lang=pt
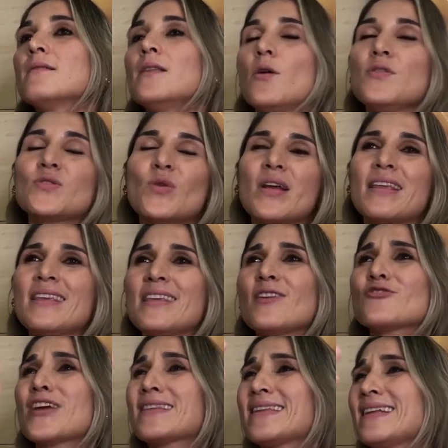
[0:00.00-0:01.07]
Não, isso aqui
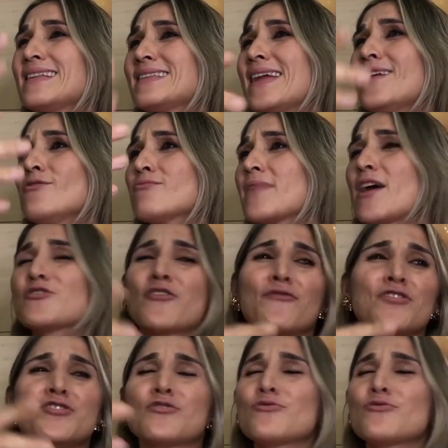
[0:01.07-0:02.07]
eu já tentei, não dá, eu já fiz